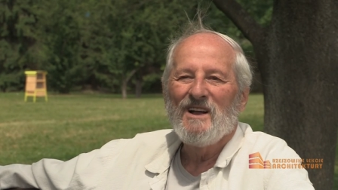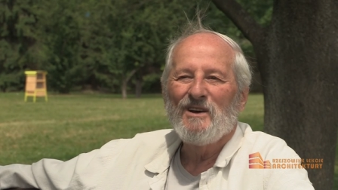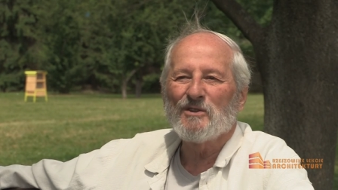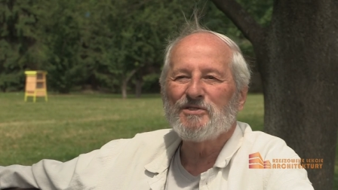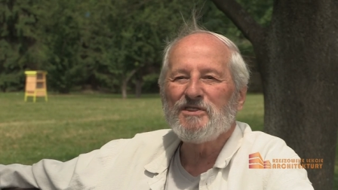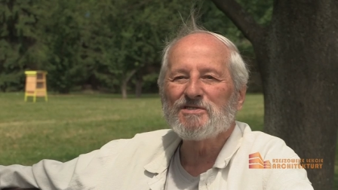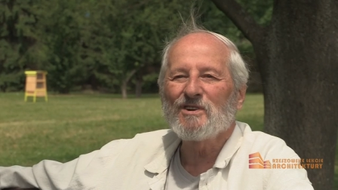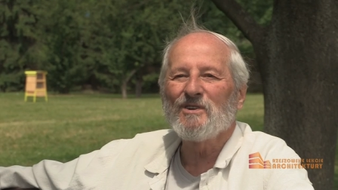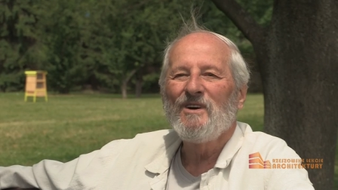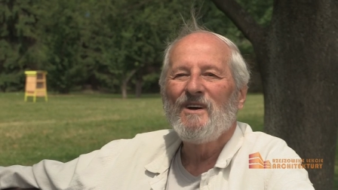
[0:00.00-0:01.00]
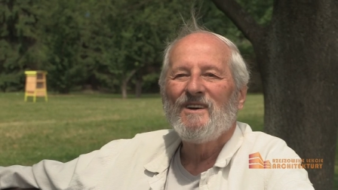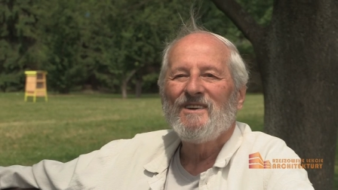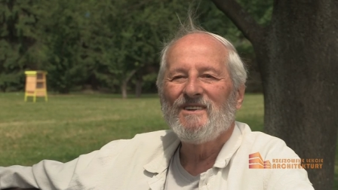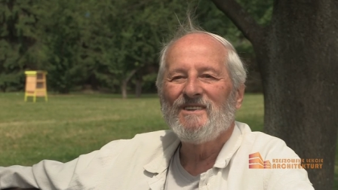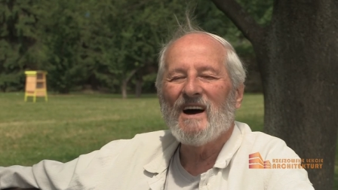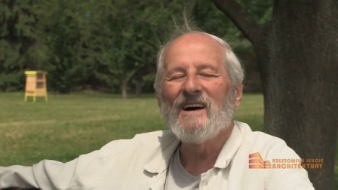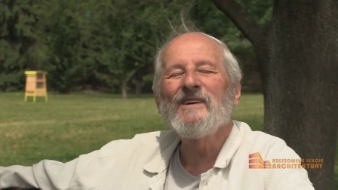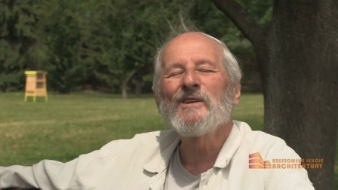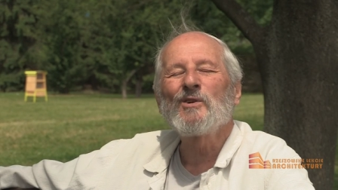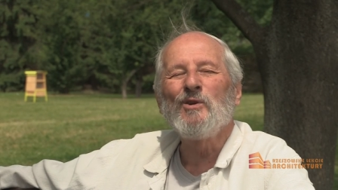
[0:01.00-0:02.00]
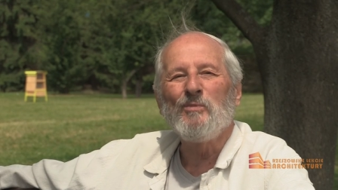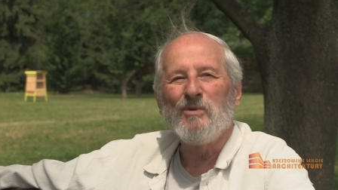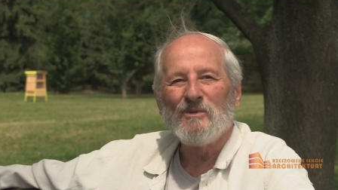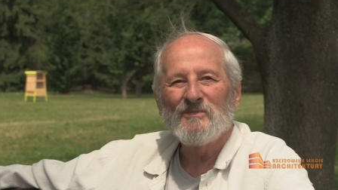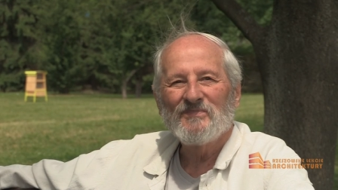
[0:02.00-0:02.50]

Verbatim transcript: lotnisko y, aeroklubu.